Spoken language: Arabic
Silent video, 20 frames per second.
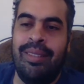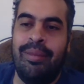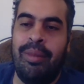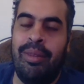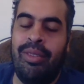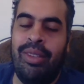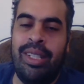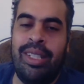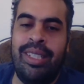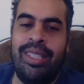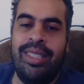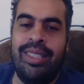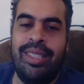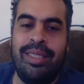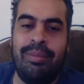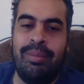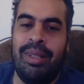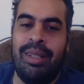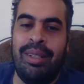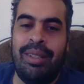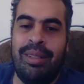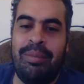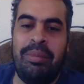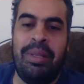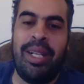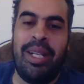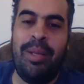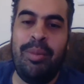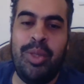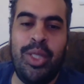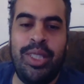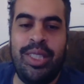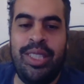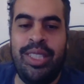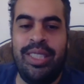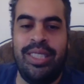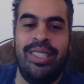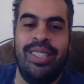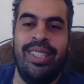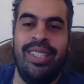ما ايه الجديد ما, ما جابش
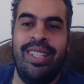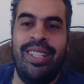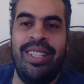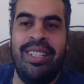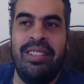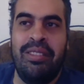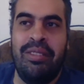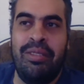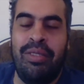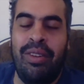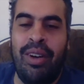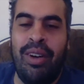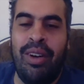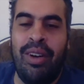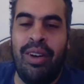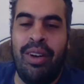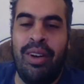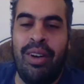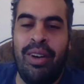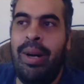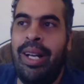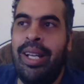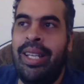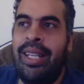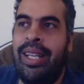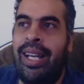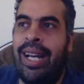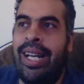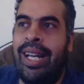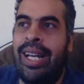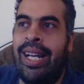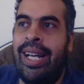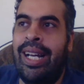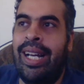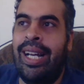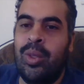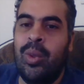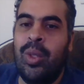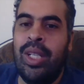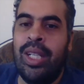جديد فهو بقى ايه عايز
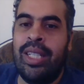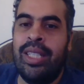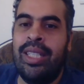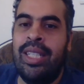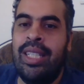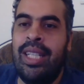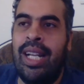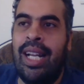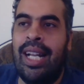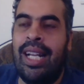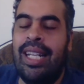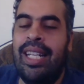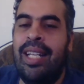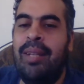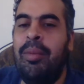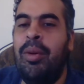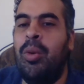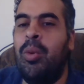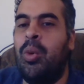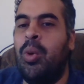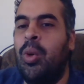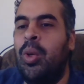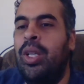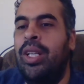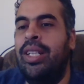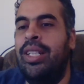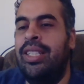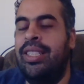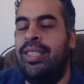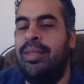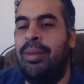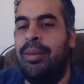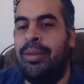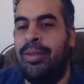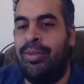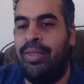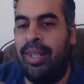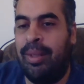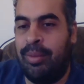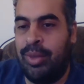يقول لك ان انا علامه وكل الناس دي ما
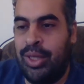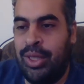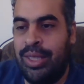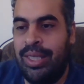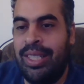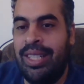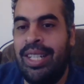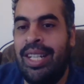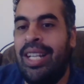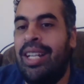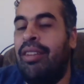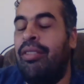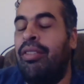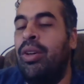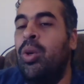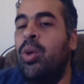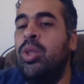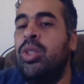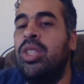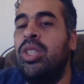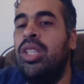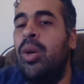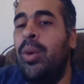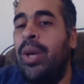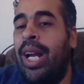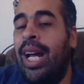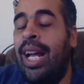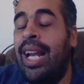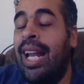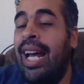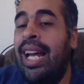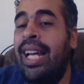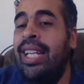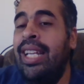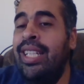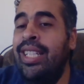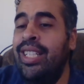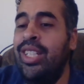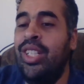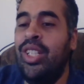بتفهمش فيقعد يدور على
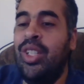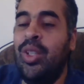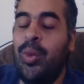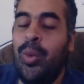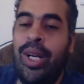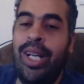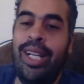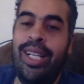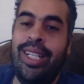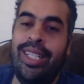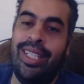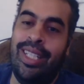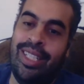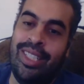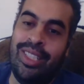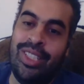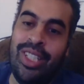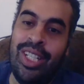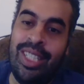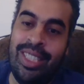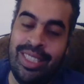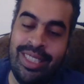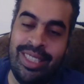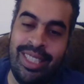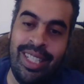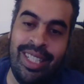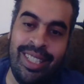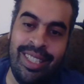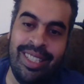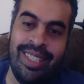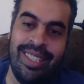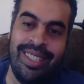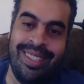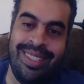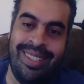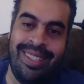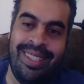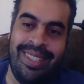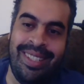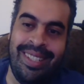اي روايه شاذه
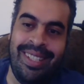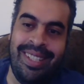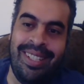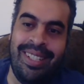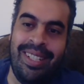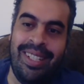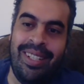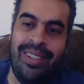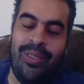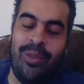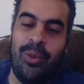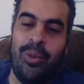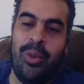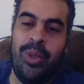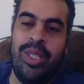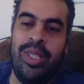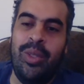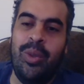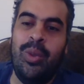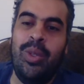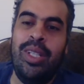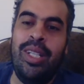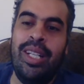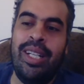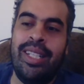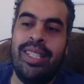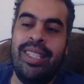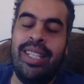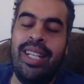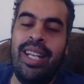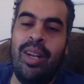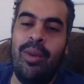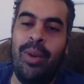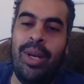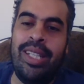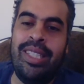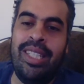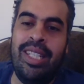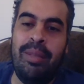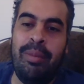ويقول لك ان انا
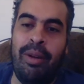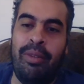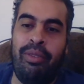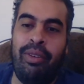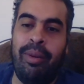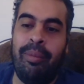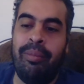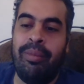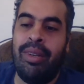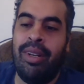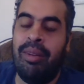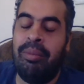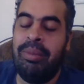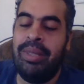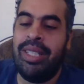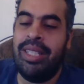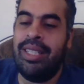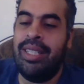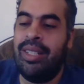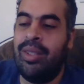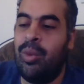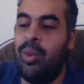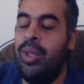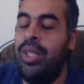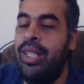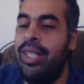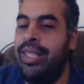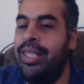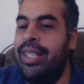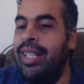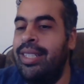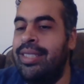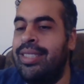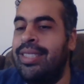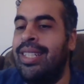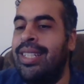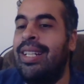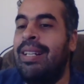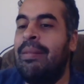الوحيد اللي بفهم رغم ان كل الناس